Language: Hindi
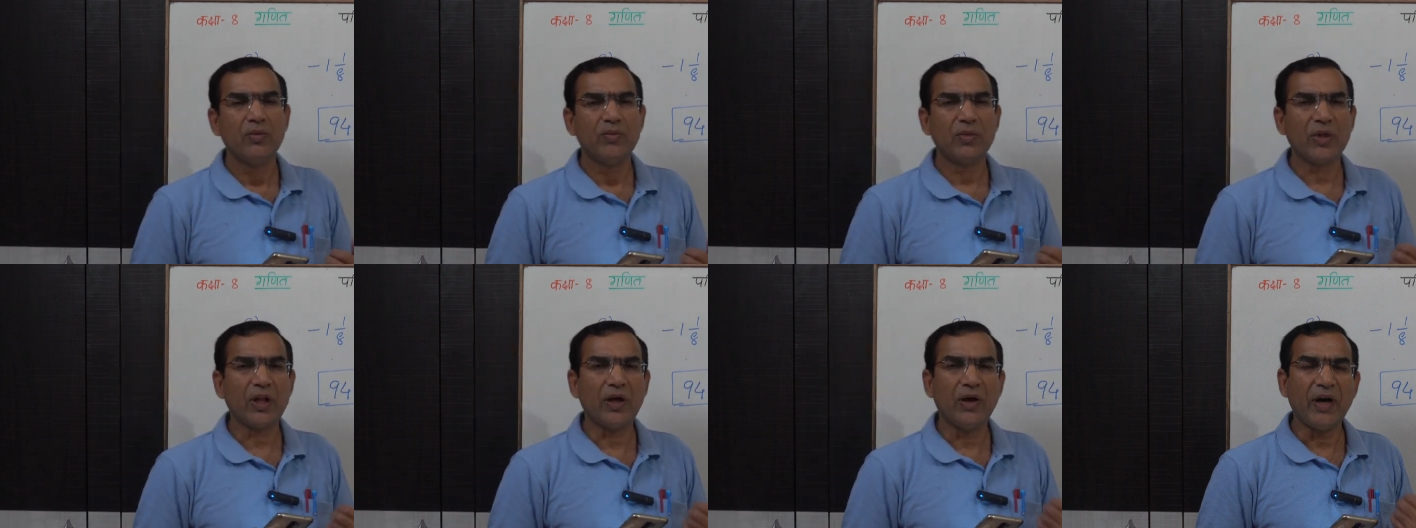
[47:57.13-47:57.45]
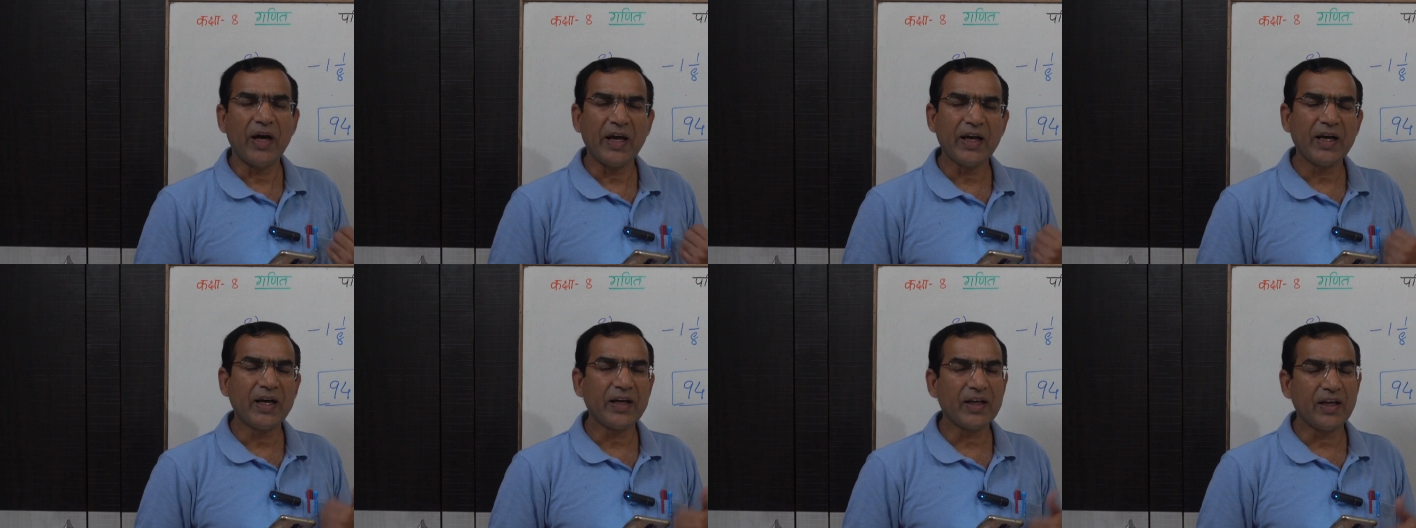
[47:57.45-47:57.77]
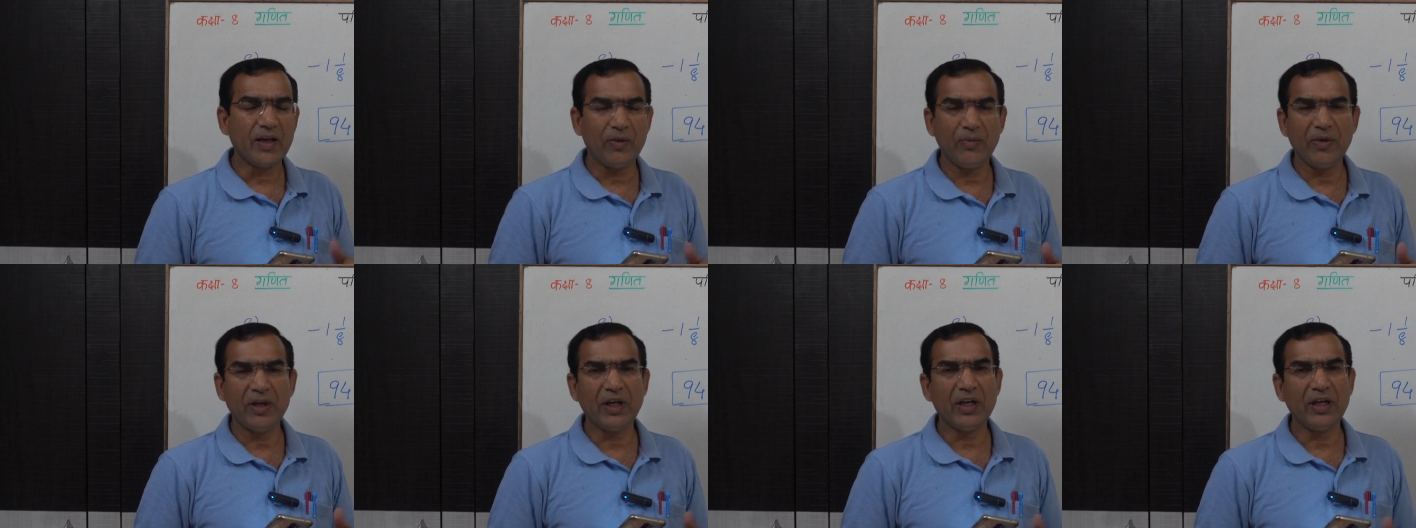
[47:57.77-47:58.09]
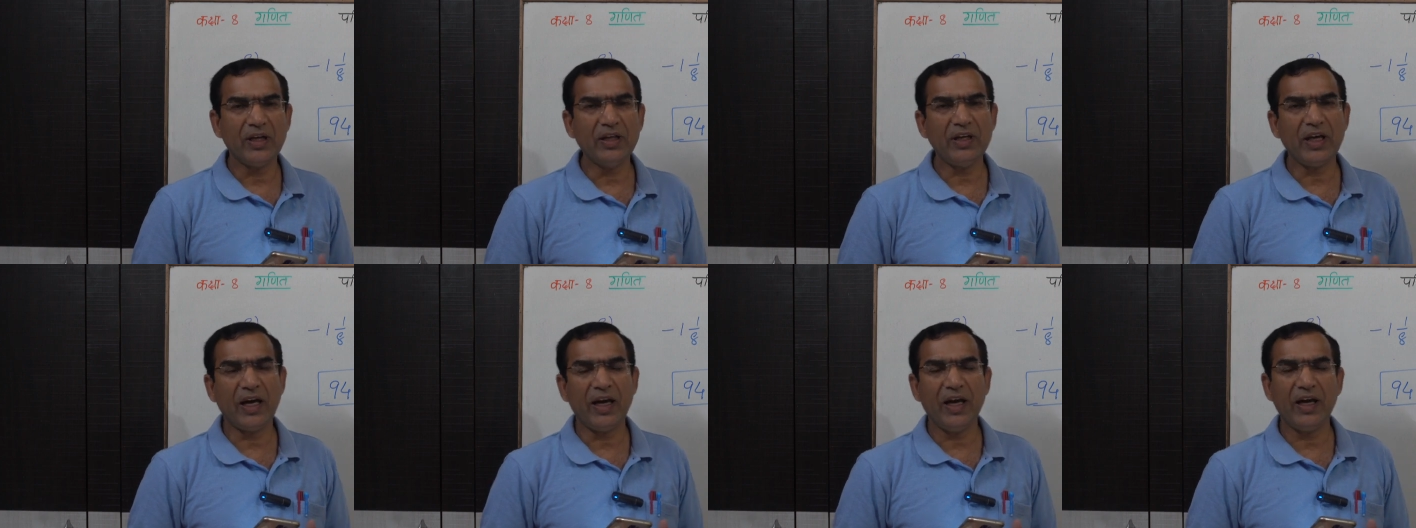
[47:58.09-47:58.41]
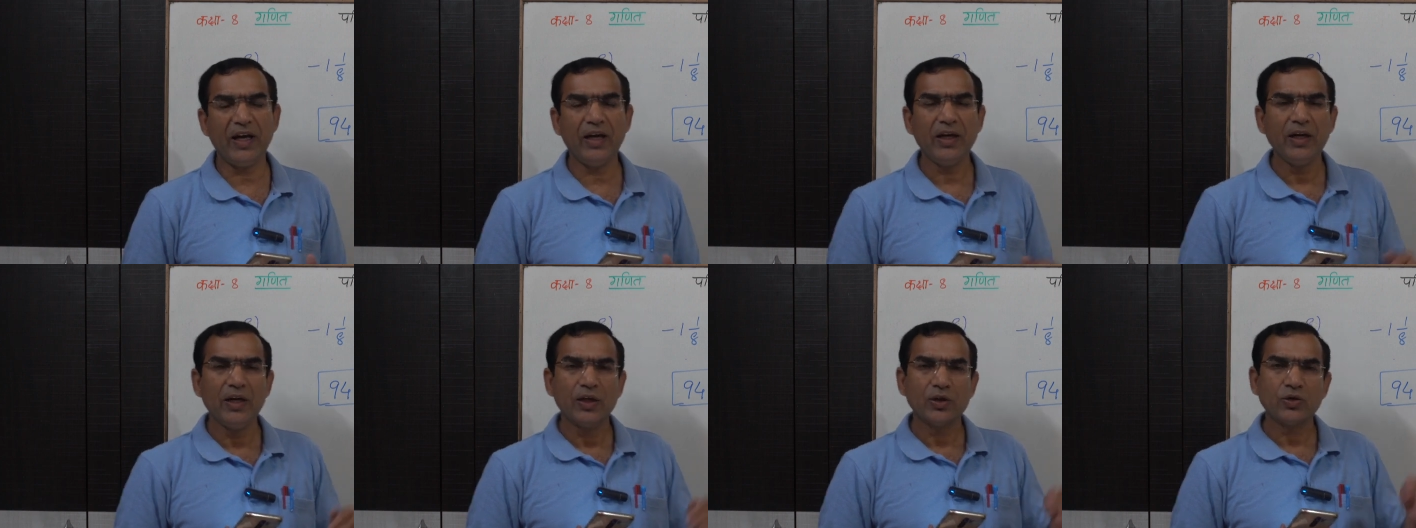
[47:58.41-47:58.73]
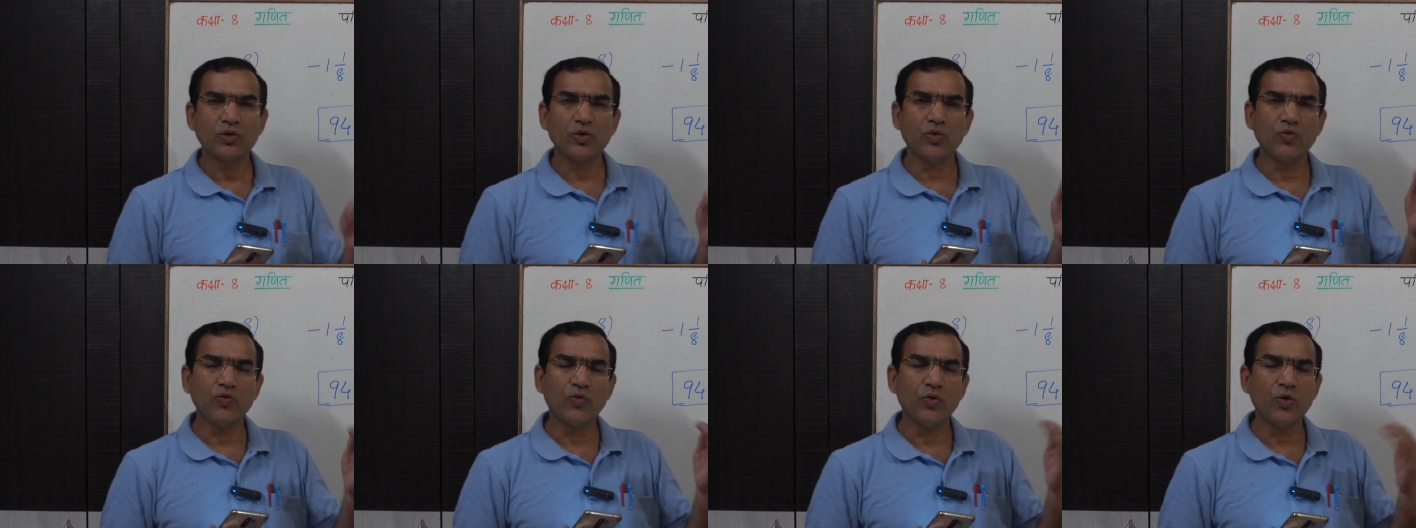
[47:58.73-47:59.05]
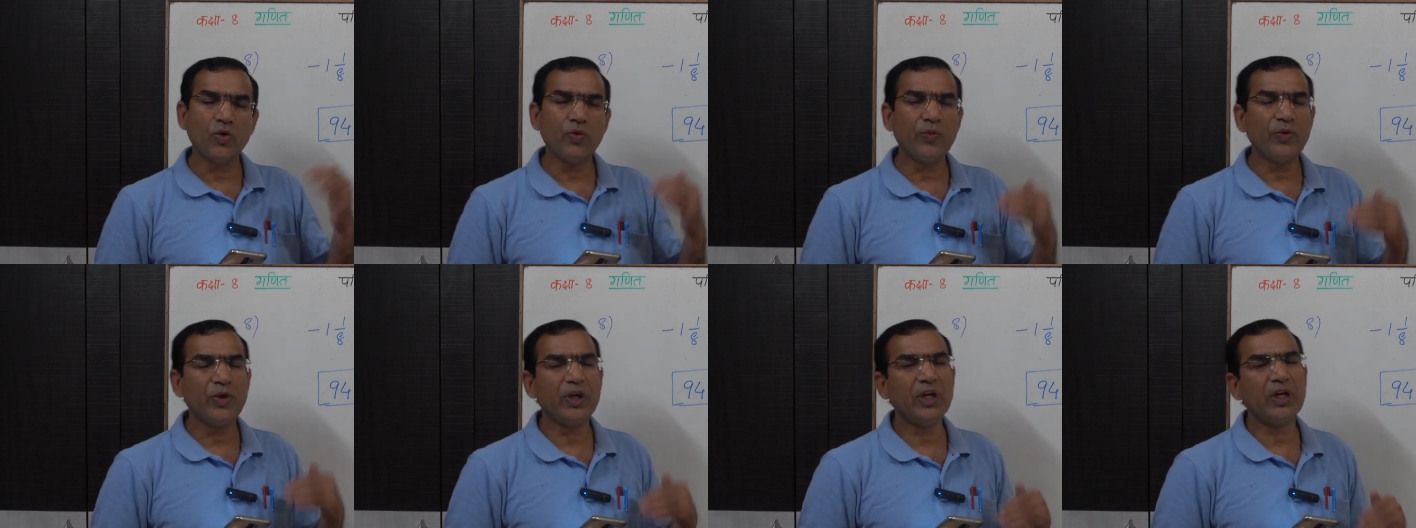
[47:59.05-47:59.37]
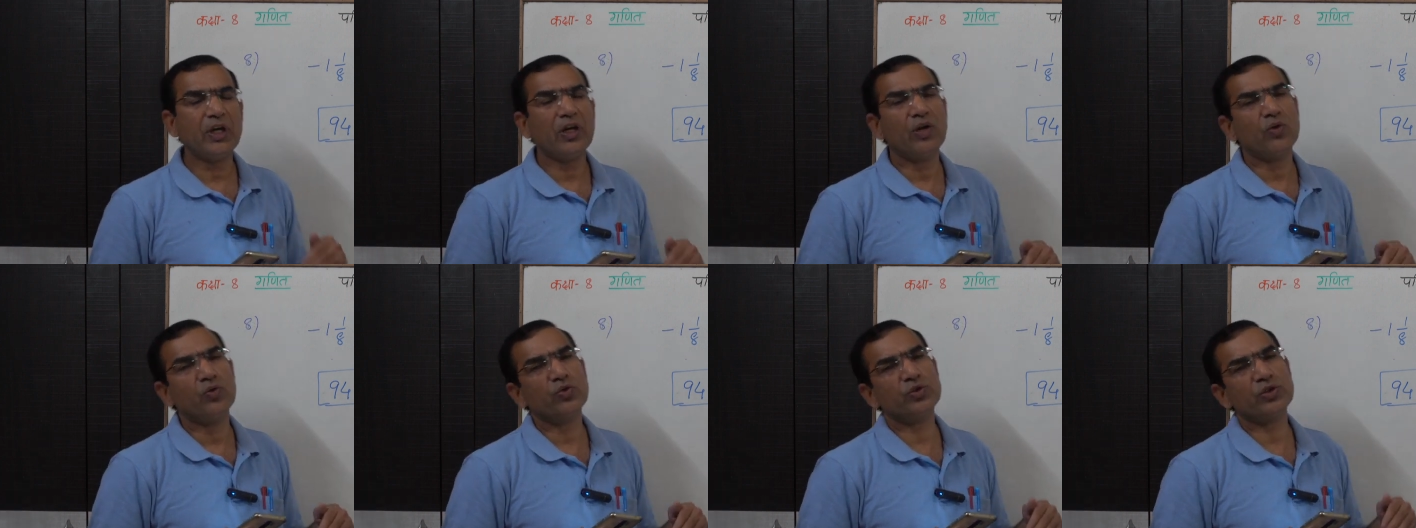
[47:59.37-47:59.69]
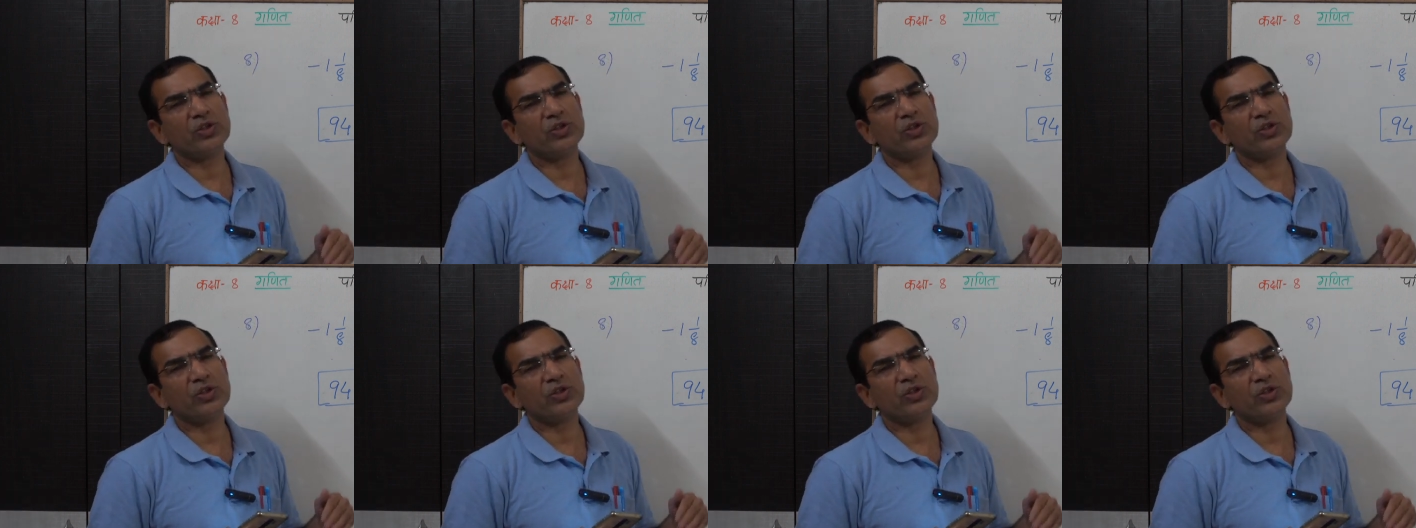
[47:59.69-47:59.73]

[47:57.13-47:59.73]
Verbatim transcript: मतलब आएगा कि हमें नहीं आया तो वो फिर